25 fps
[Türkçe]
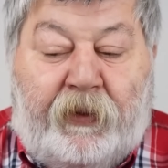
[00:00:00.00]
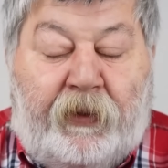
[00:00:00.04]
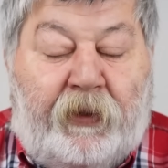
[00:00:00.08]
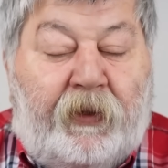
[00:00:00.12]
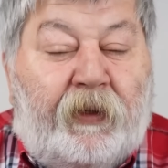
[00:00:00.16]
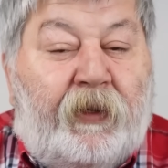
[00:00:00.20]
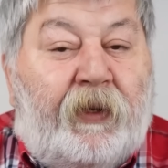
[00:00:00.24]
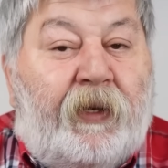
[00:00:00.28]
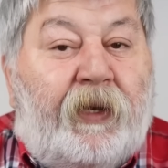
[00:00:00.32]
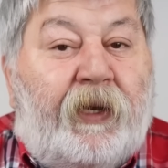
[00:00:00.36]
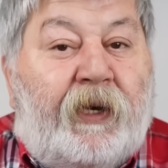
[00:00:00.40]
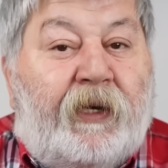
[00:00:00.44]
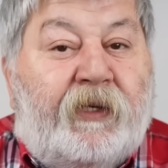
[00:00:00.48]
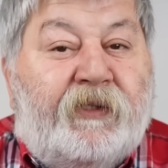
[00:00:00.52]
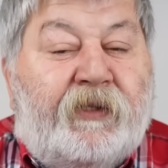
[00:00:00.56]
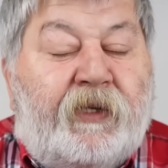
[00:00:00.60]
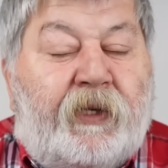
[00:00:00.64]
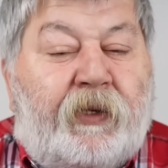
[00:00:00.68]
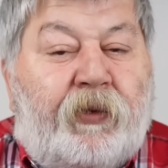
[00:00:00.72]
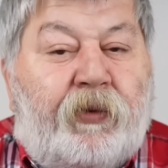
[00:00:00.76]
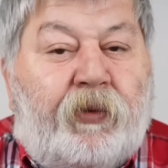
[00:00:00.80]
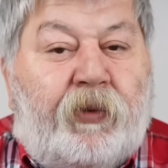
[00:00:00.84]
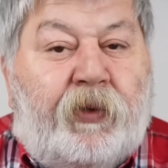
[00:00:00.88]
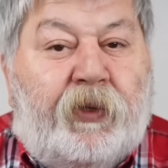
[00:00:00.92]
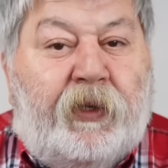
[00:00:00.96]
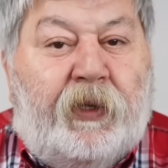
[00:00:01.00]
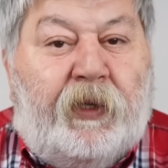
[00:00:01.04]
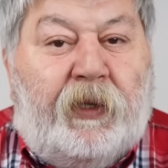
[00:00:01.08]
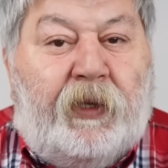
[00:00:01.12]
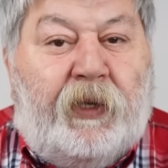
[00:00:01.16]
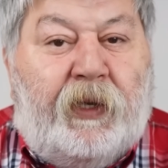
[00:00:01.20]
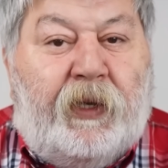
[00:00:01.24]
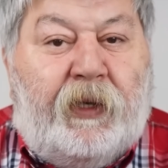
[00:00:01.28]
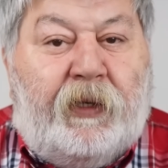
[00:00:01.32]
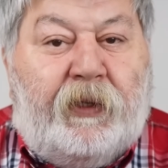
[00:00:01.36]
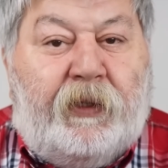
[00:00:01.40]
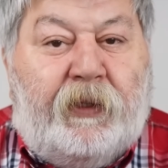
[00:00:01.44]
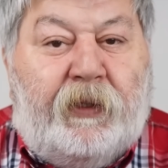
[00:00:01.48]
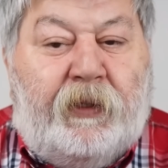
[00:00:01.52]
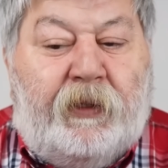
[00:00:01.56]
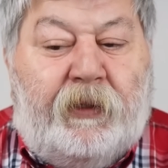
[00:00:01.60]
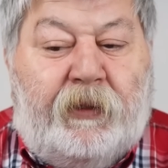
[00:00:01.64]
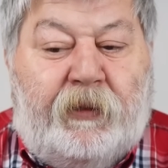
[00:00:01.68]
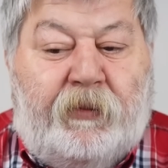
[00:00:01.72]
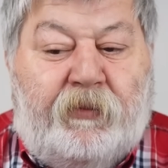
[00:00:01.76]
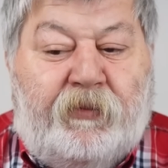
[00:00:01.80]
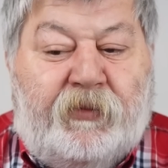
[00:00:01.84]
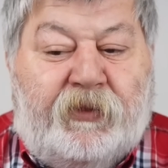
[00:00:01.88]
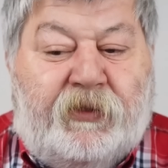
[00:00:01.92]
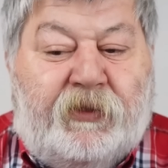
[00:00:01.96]
E, Lerzan Öke ile
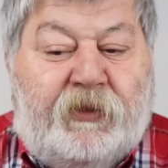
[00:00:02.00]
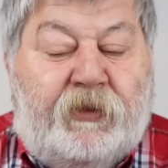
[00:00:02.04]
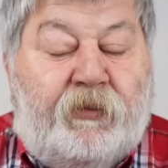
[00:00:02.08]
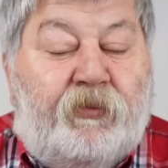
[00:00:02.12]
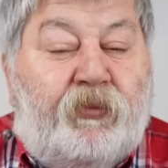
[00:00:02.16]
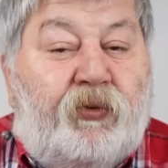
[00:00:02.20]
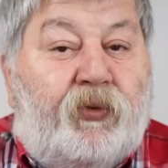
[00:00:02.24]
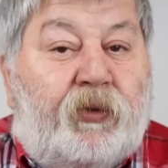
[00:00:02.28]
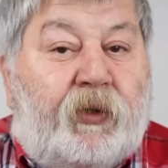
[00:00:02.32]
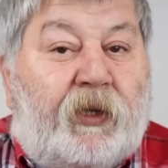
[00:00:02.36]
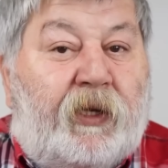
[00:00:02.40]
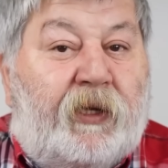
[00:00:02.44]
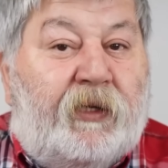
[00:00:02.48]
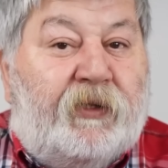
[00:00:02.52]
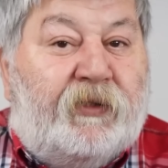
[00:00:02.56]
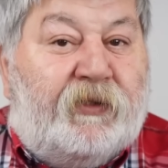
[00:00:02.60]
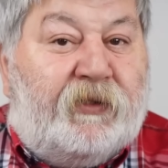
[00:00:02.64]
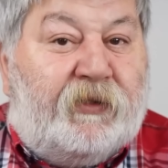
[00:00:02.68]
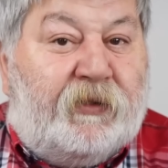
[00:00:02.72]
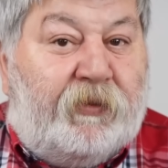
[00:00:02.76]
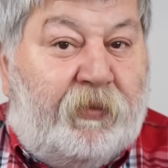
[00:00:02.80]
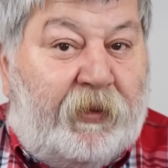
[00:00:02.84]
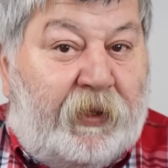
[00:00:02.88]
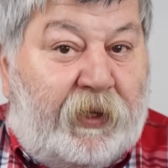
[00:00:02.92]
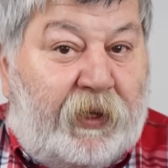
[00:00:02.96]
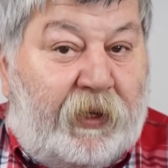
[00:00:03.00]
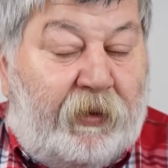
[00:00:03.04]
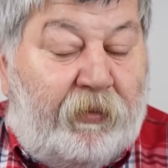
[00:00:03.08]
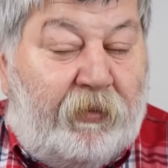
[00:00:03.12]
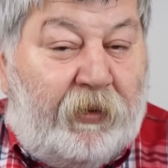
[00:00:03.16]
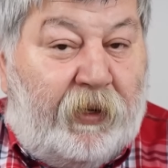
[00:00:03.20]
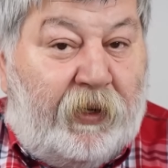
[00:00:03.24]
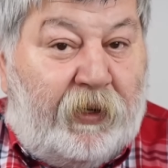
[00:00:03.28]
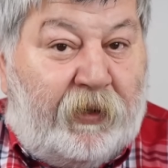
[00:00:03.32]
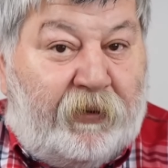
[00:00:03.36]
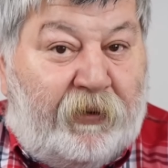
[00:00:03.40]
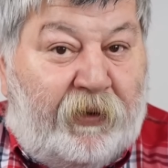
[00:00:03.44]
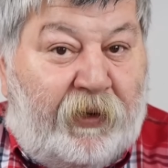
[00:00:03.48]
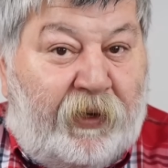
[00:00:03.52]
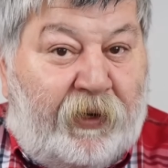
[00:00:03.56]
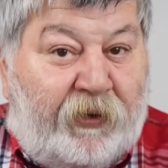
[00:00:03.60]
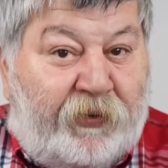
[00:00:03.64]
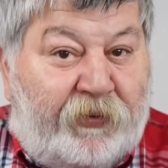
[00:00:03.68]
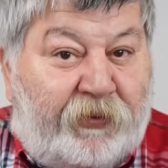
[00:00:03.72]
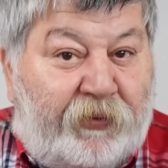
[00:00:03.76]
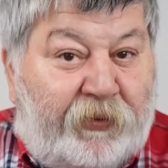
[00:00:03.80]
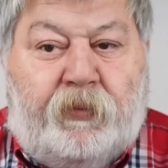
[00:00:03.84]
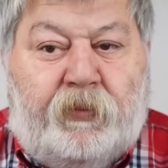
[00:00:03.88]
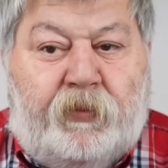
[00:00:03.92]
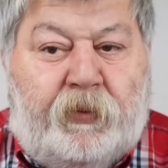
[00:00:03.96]
e, Mısır Büyükelçisi
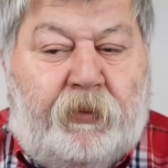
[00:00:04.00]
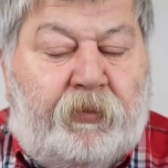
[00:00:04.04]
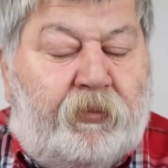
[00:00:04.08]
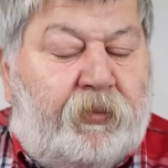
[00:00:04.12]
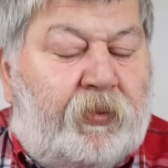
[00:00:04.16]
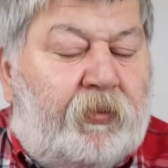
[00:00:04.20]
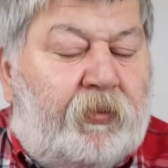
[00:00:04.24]
beraberdiler. Ve